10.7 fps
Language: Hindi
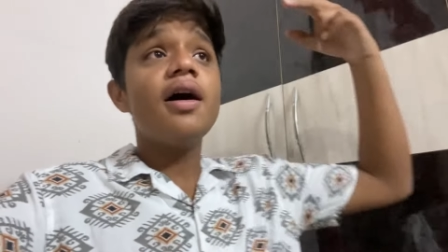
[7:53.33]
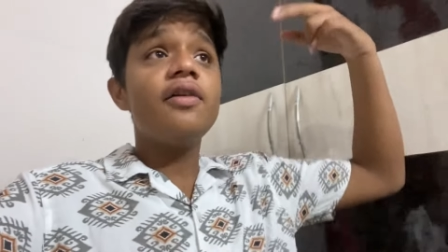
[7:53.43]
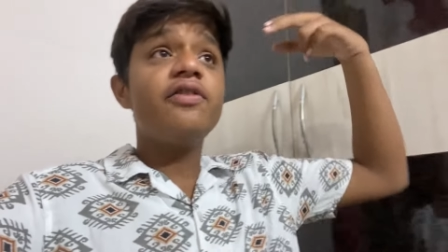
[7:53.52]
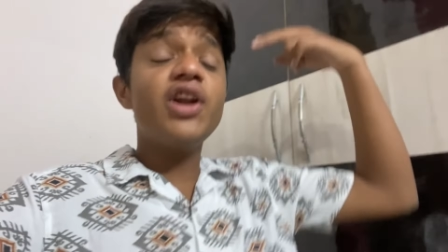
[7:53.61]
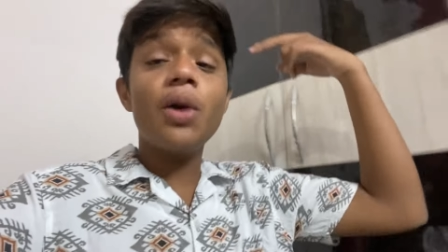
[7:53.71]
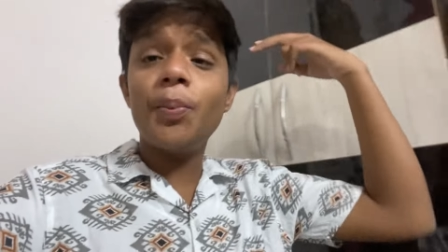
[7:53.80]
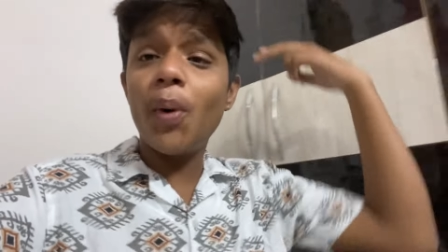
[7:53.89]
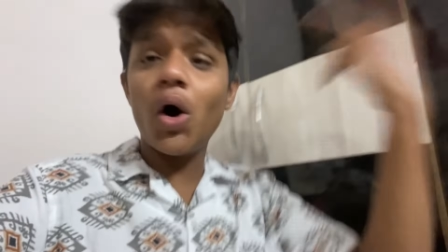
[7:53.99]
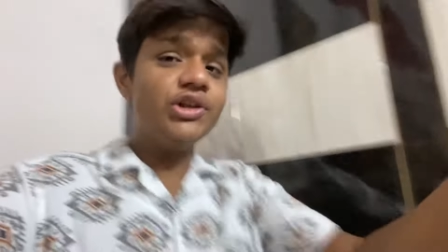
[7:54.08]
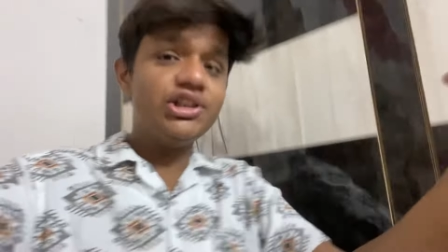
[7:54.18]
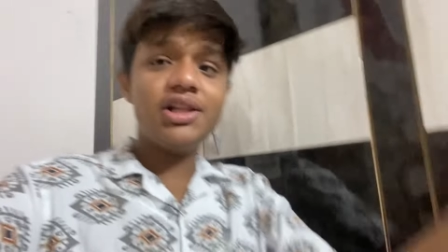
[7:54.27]
विनर
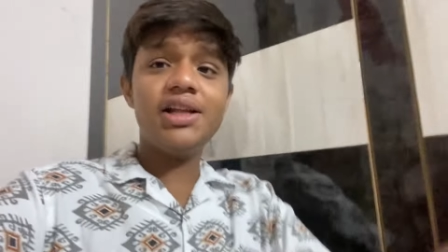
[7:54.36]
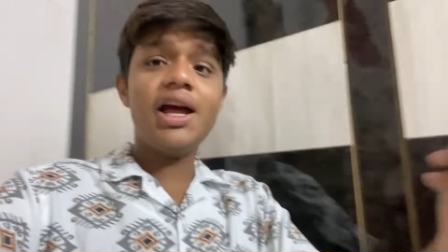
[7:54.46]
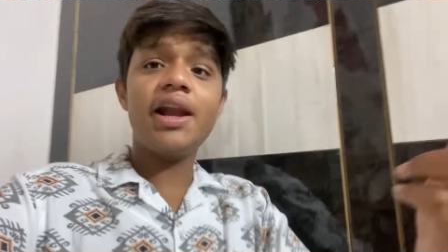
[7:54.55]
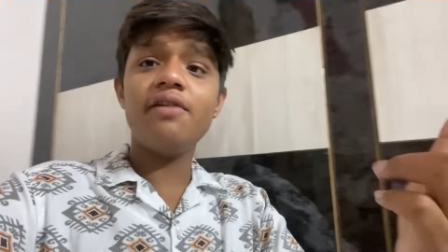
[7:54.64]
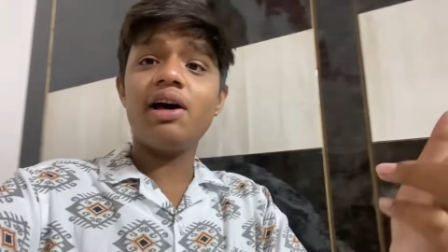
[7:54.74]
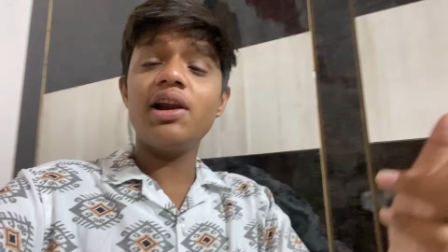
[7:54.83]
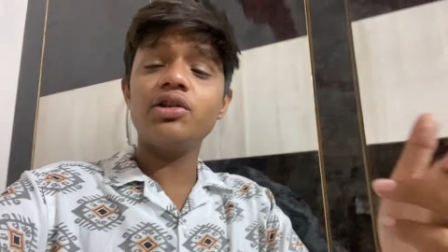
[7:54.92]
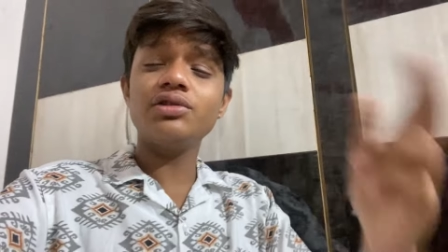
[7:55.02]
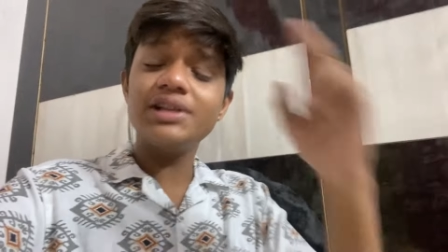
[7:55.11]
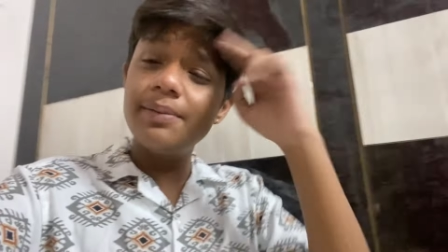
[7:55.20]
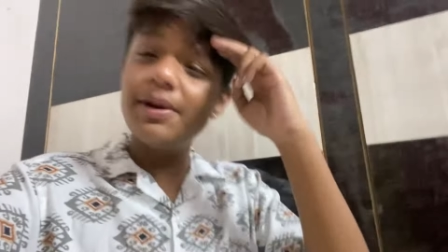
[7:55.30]
बहुत जल्दी आने वाला है तो
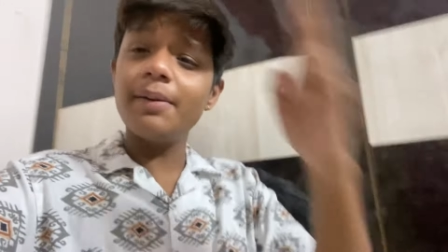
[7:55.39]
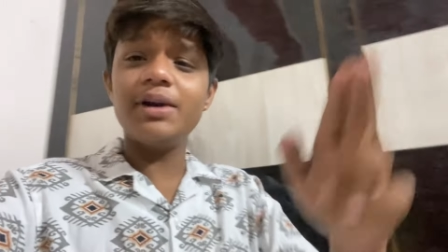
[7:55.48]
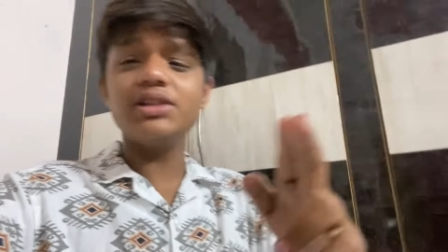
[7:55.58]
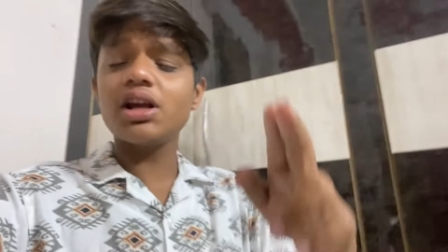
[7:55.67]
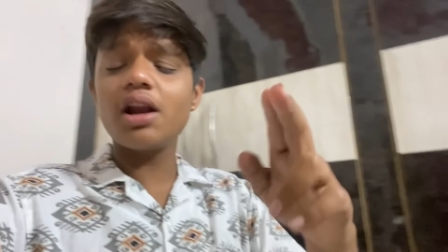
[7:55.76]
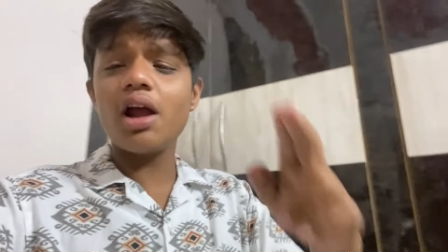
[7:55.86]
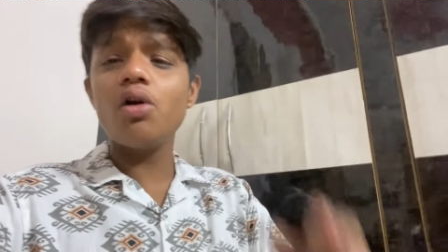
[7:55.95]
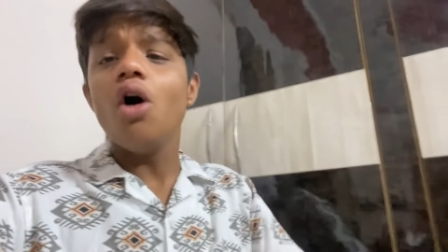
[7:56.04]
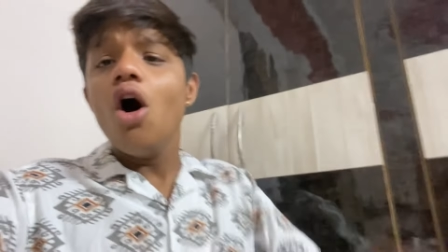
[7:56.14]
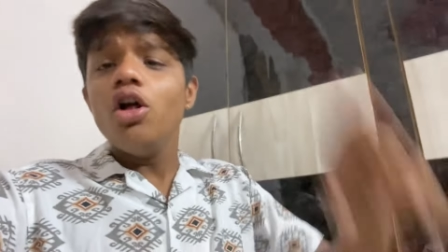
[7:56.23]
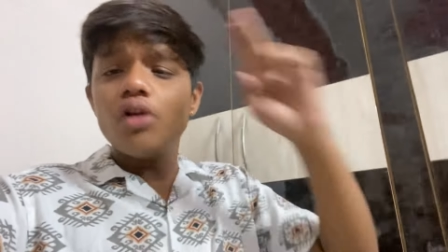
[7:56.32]
इसकी भी आप टेंशन ना लो
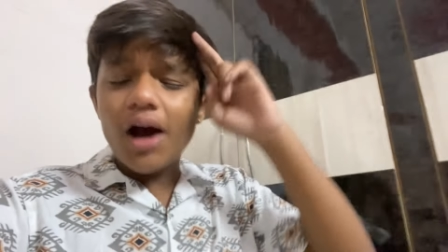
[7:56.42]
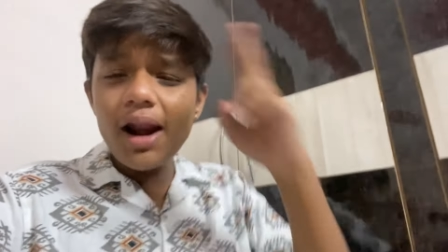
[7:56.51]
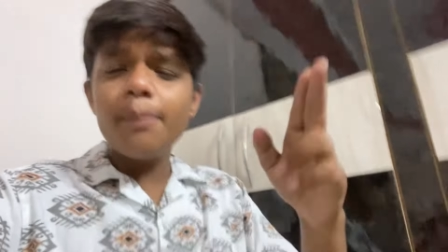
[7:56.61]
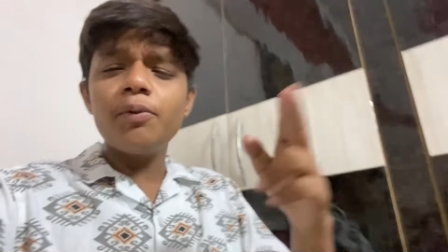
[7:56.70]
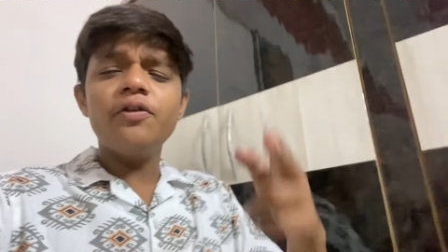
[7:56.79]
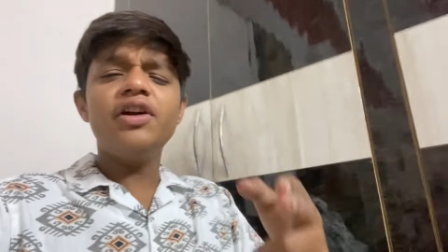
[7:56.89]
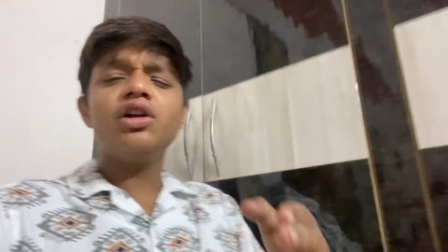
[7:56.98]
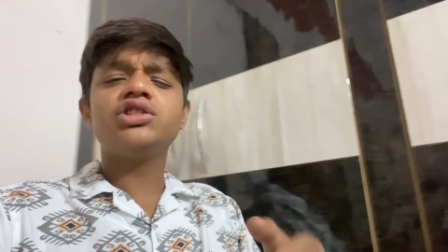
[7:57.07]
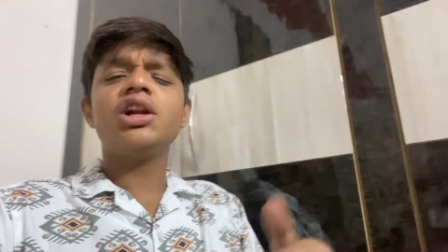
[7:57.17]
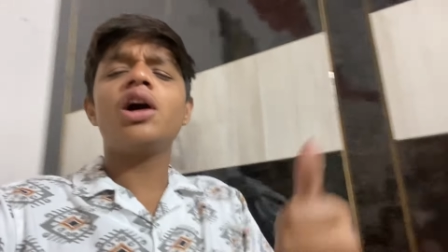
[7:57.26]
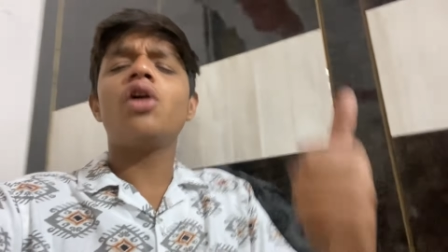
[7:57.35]
तो अगर आपको वीडियो
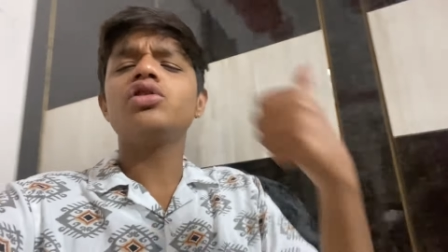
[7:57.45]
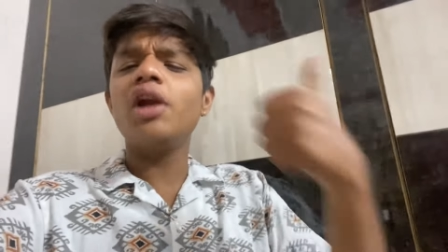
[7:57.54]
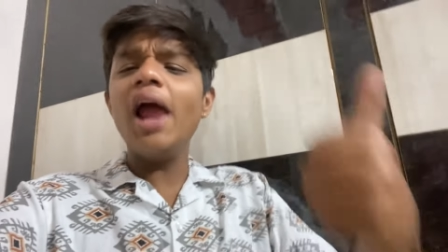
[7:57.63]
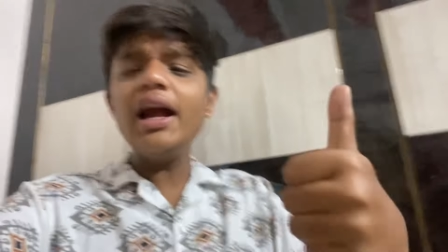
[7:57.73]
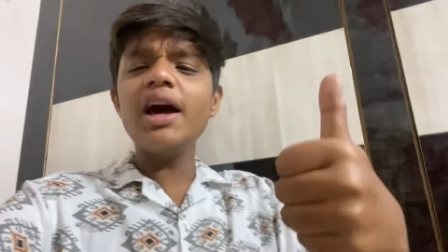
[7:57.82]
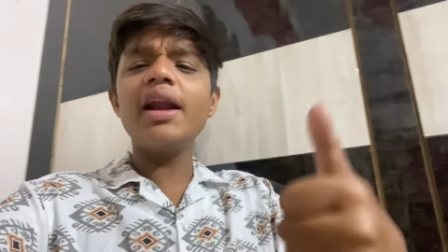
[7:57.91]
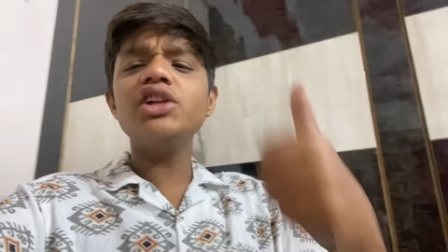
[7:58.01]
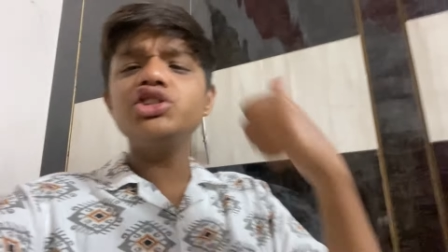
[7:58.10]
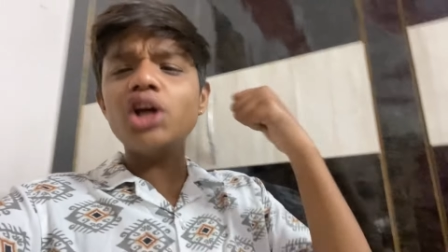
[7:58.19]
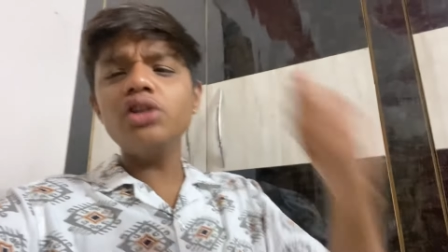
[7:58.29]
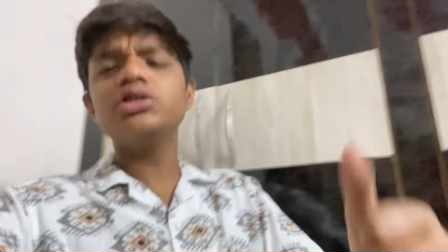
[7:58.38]
अच्छा लगा हो तो लाइक करना
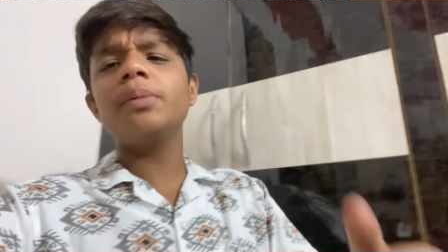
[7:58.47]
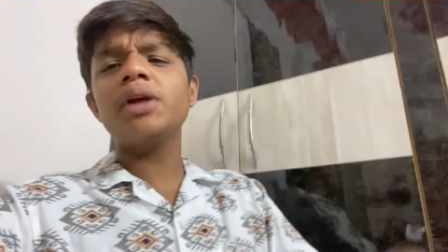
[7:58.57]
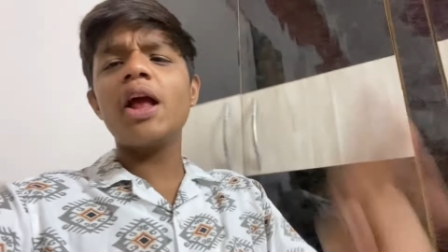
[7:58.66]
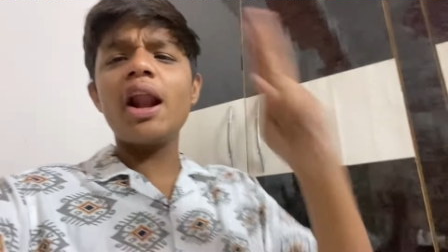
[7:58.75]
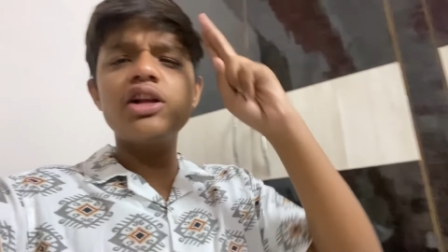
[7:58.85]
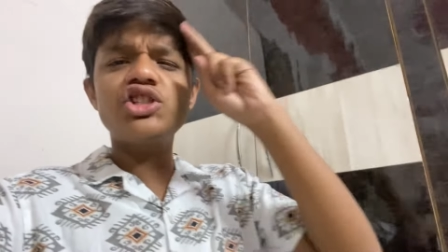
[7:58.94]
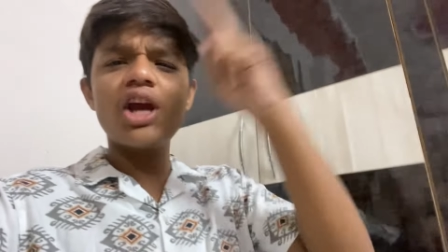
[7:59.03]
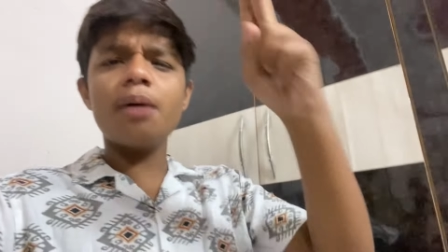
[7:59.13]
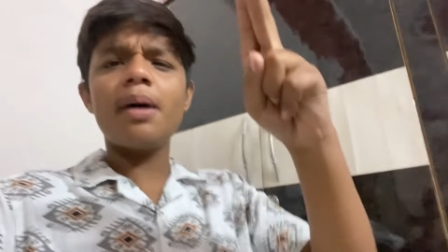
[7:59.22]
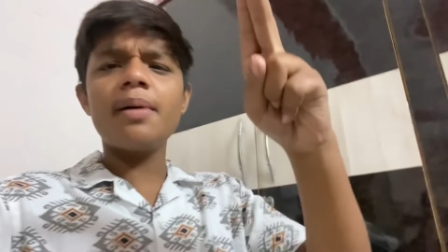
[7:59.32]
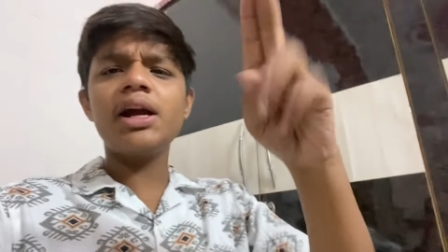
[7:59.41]
चैनल सब्सक्राइब करना जय
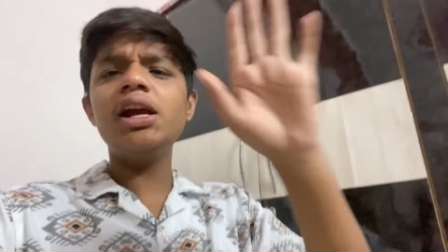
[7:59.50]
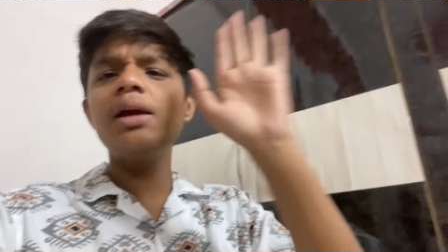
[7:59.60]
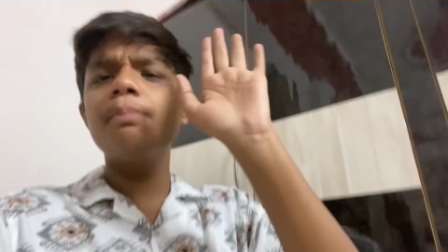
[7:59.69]
बाबा की